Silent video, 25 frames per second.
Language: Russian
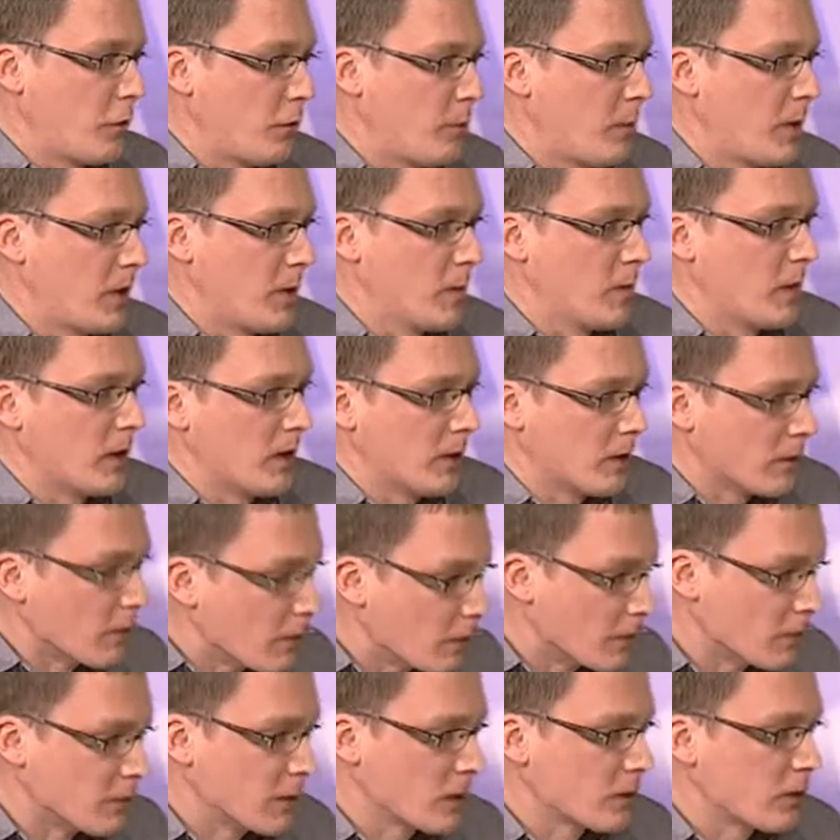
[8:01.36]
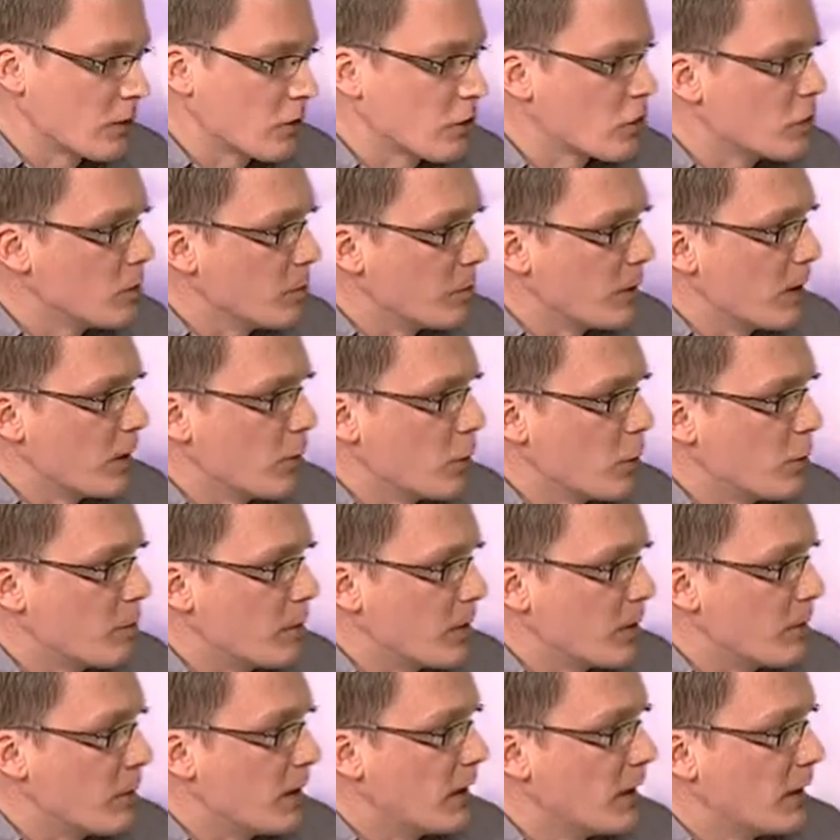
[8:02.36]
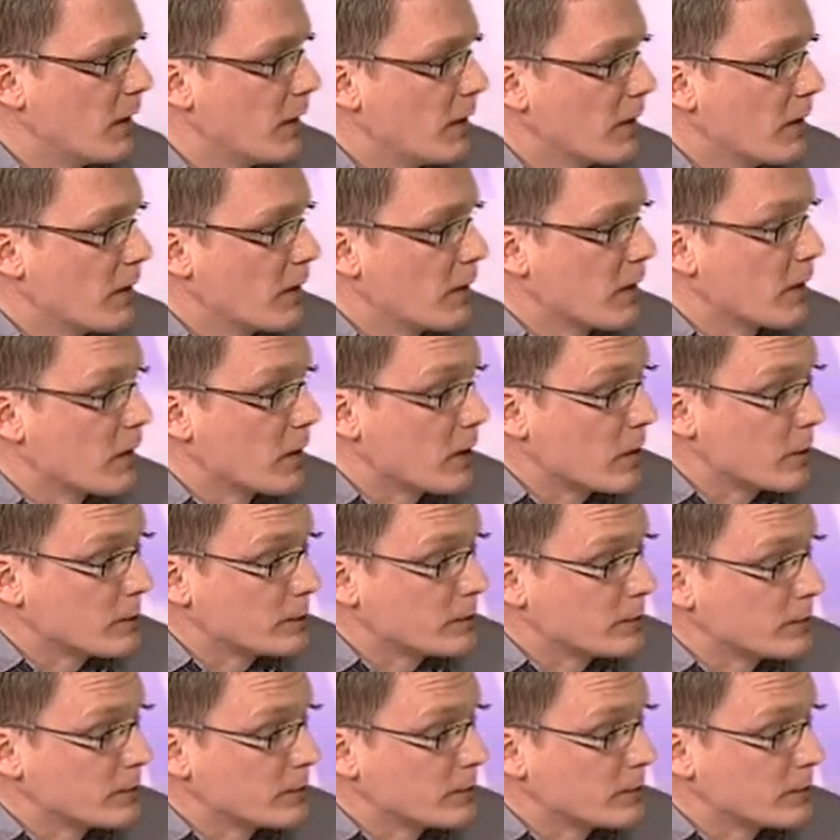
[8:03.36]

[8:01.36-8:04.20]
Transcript: в прибыли, э, в достаточно неплохой 15. прибыли?